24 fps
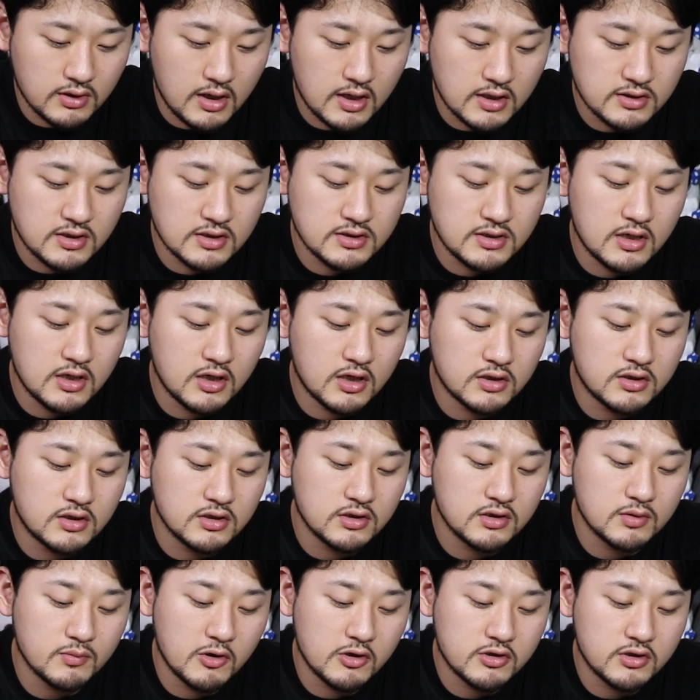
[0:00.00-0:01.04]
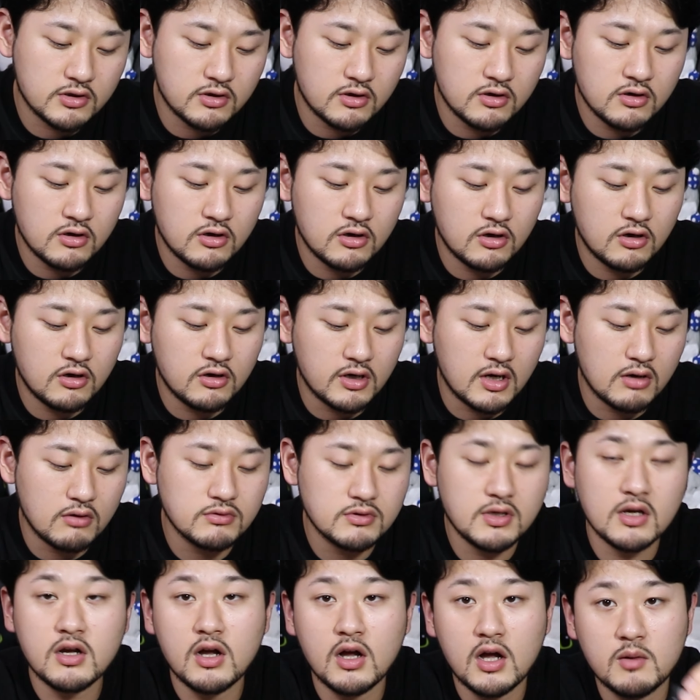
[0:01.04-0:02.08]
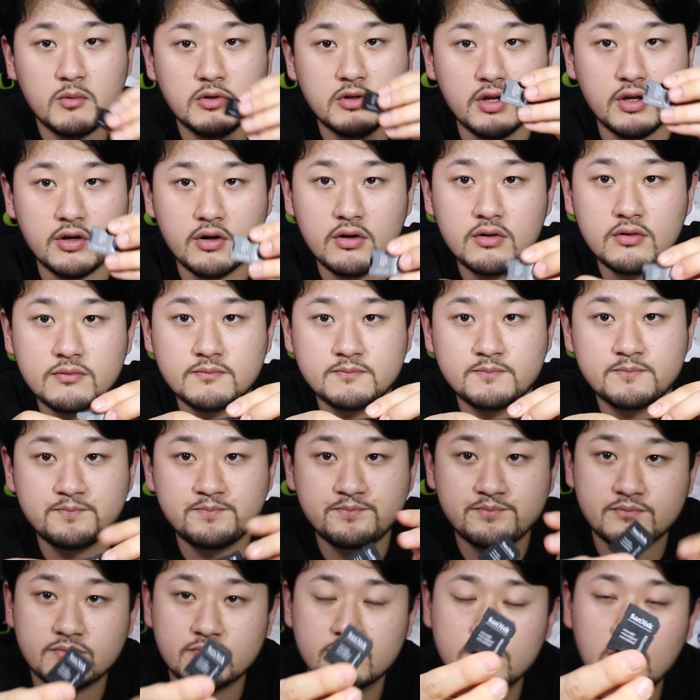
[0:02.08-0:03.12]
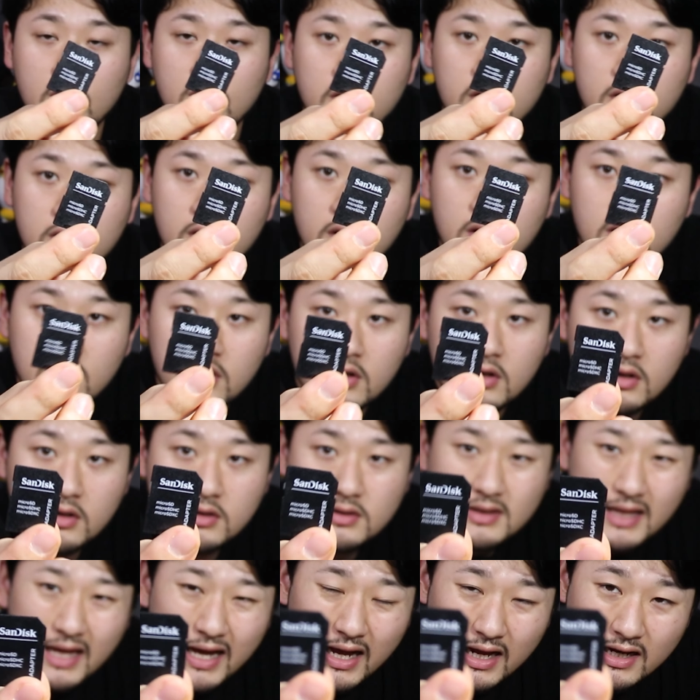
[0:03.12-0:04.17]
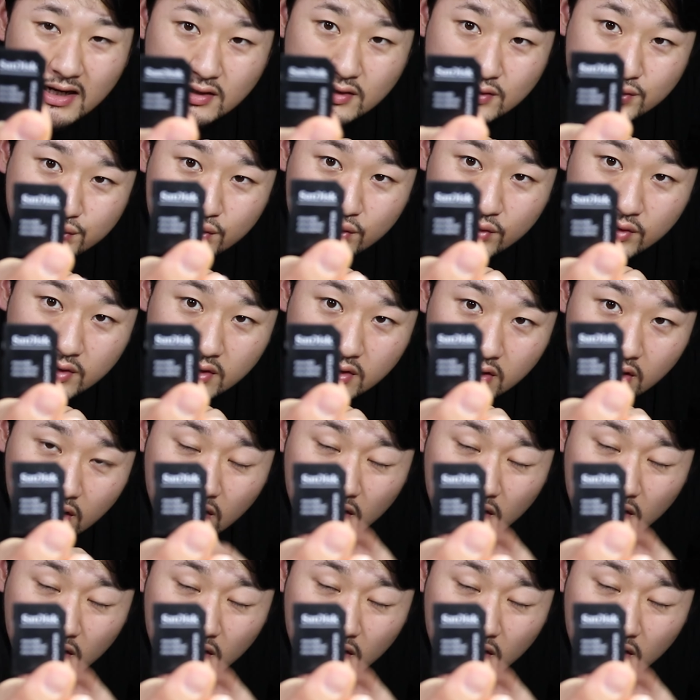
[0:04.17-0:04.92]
악세사리 같은 뭐 그런 거라고 생각하면 돼요 뭐 다 알죠 이런